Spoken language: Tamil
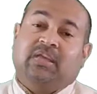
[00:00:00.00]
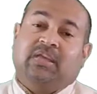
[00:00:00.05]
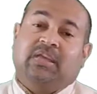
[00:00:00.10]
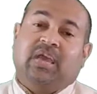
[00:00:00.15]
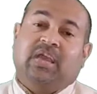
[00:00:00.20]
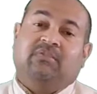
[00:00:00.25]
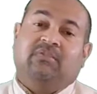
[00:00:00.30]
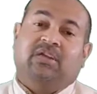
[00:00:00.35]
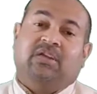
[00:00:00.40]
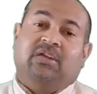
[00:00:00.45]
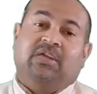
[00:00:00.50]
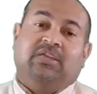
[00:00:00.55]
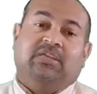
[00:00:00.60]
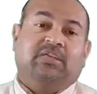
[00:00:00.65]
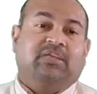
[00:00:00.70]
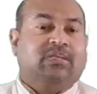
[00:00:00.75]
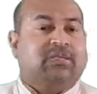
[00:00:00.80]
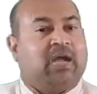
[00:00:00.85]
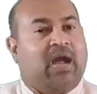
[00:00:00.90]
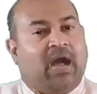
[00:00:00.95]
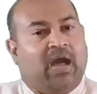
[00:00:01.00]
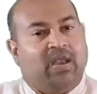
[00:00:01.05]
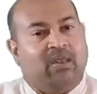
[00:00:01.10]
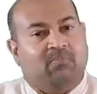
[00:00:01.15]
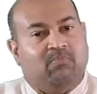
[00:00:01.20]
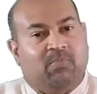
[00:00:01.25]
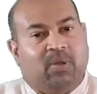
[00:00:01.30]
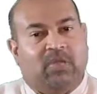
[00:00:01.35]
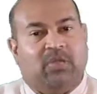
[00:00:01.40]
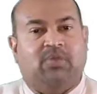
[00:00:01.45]
இந்த கேள்விகளுக்கு
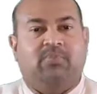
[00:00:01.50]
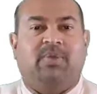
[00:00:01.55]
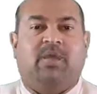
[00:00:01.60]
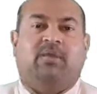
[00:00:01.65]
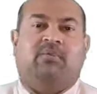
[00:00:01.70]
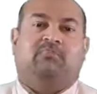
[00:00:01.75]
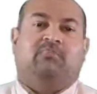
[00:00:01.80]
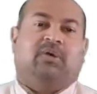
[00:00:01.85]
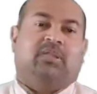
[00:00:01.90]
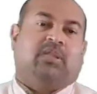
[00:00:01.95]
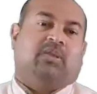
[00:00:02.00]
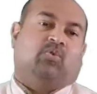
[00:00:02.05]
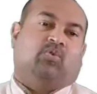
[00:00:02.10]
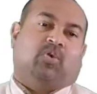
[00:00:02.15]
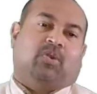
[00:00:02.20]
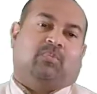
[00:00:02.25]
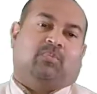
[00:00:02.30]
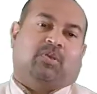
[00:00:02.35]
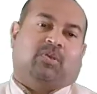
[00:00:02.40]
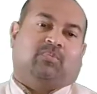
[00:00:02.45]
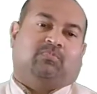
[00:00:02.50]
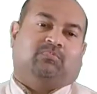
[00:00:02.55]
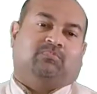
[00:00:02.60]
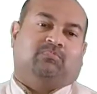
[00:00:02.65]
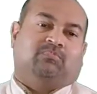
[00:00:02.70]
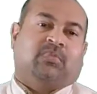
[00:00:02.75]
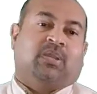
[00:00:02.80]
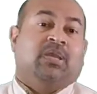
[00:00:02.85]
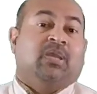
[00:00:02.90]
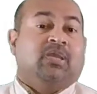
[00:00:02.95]
காலம் மட்டுமே பதில் கூற
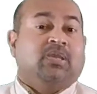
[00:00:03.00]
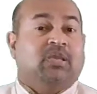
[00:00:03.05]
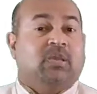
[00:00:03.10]
முடியும்